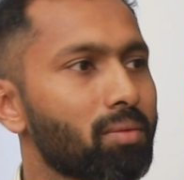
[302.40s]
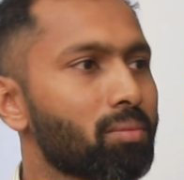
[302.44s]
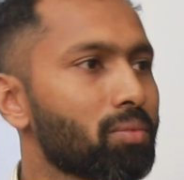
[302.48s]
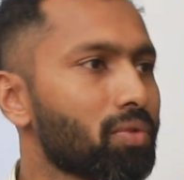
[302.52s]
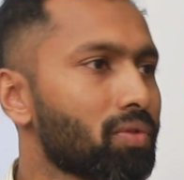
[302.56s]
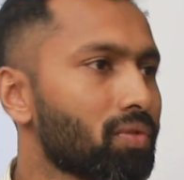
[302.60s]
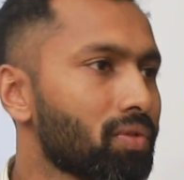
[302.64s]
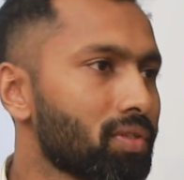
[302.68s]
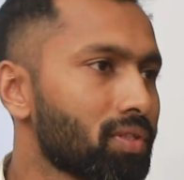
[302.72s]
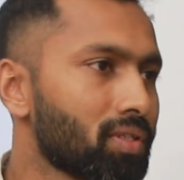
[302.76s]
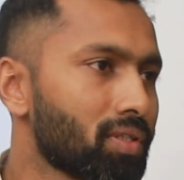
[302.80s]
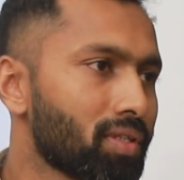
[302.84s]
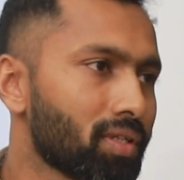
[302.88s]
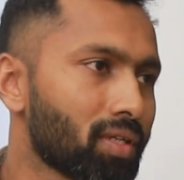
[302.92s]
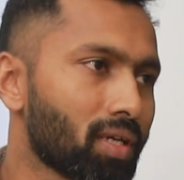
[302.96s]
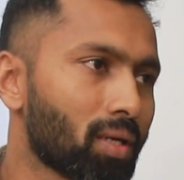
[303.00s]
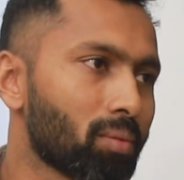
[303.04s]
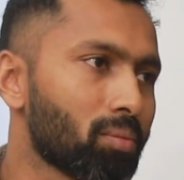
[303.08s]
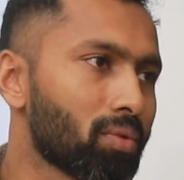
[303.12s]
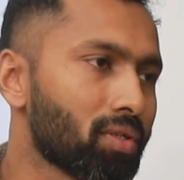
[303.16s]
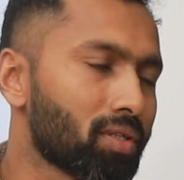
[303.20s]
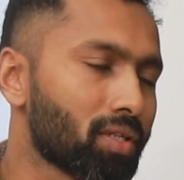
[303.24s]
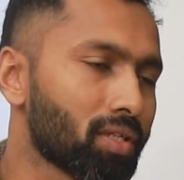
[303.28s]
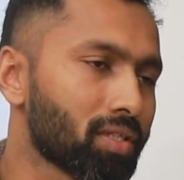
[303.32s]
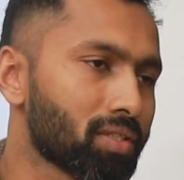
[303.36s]
நம்ம வந்து
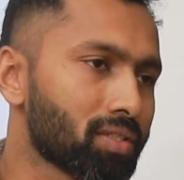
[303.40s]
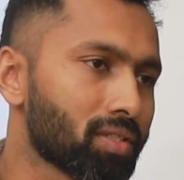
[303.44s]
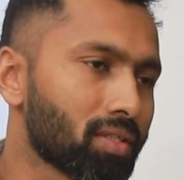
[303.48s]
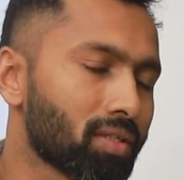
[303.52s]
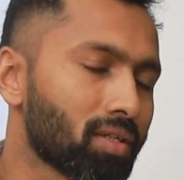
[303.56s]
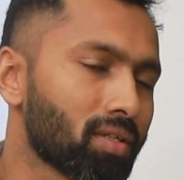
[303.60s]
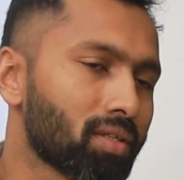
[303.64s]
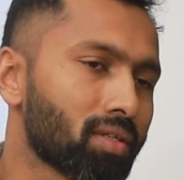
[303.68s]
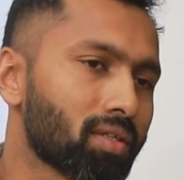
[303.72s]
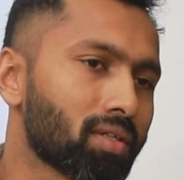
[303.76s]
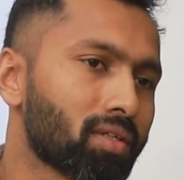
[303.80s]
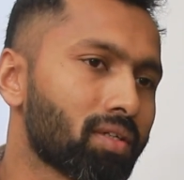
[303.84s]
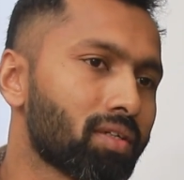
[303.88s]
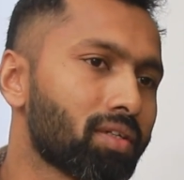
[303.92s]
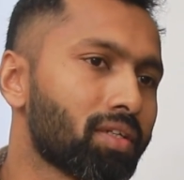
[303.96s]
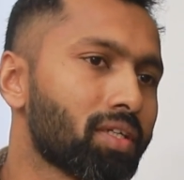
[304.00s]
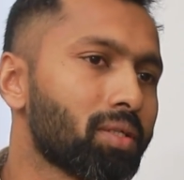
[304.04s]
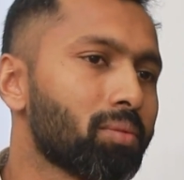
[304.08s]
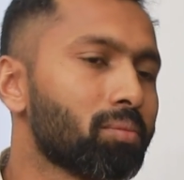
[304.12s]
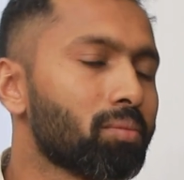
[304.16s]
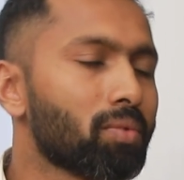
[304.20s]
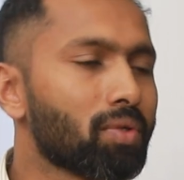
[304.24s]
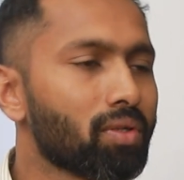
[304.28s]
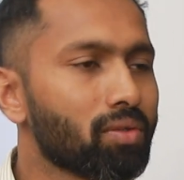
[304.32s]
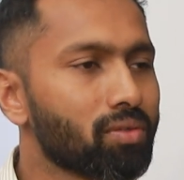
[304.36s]
ரீஹாபிலிட்டேஷனில் இருக்கிற
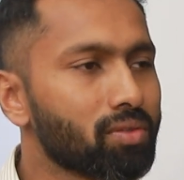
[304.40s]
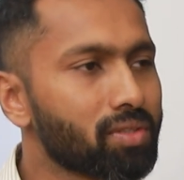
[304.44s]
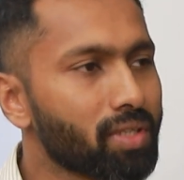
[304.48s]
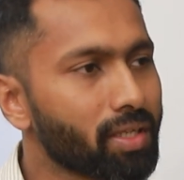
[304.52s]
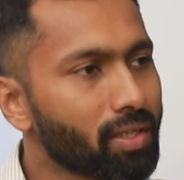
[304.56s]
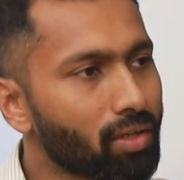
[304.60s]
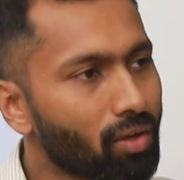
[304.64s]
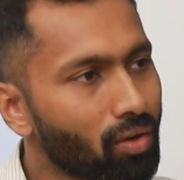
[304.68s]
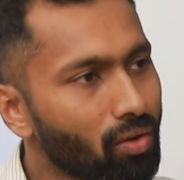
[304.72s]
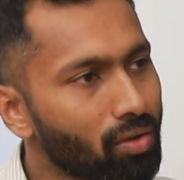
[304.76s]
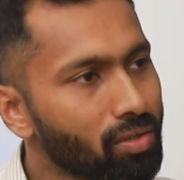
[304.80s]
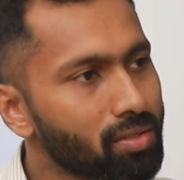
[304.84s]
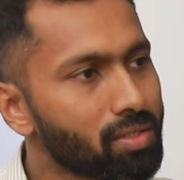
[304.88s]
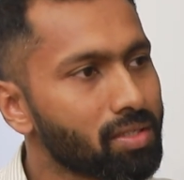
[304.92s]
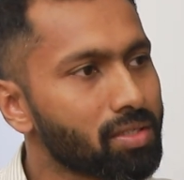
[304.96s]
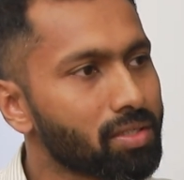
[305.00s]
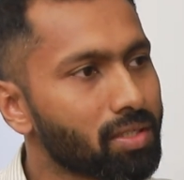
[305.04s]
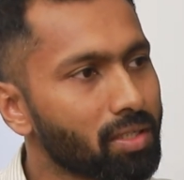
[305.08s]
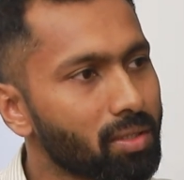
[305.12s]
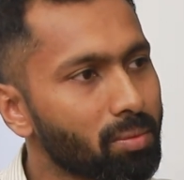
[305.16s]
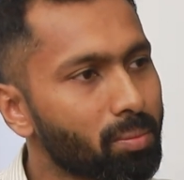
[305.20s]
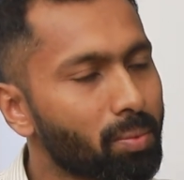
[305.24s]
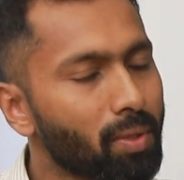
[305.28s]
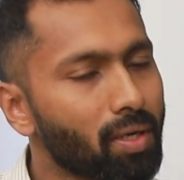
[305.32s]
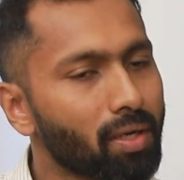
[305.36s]
டீம் சைக்காலஜிஸ்ட்
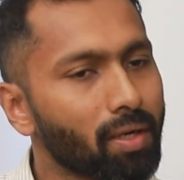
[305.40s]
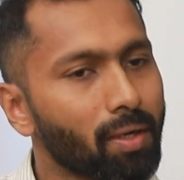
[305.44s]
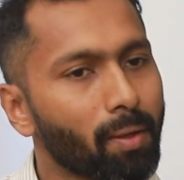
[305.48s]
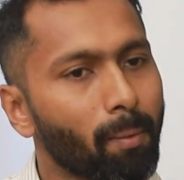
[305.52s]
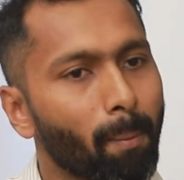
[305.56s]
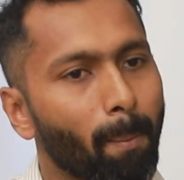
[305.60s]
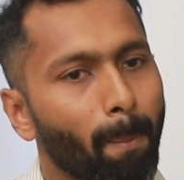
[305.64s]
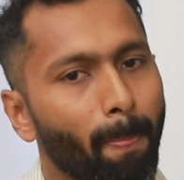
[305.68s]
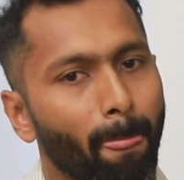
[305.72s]
இருப்பாங்க